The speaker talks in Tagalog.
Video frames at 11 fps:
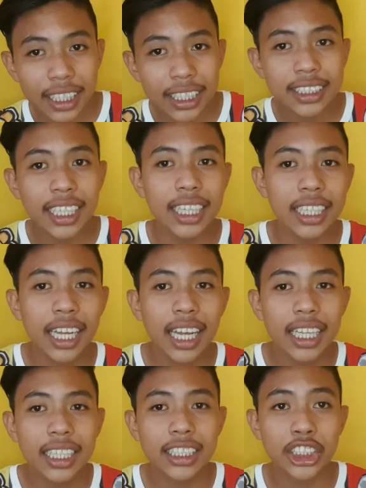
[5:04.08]
anyan,
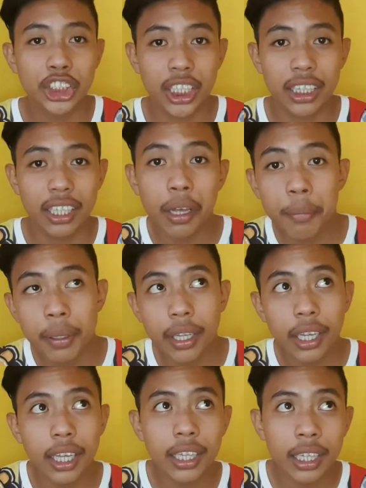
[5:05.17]
nag-chat kami,
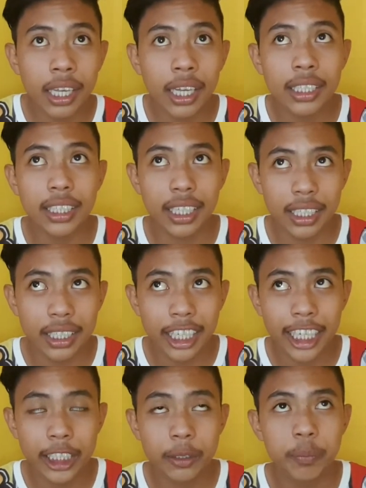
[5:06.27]
ganyan,
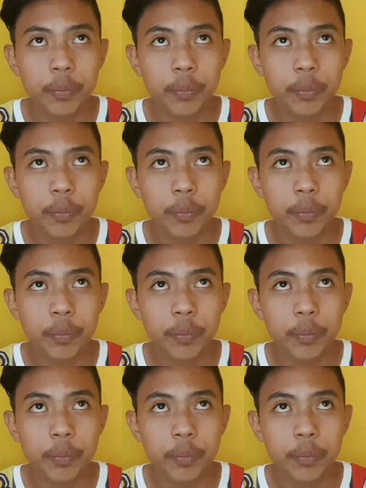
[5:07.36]
ganyan.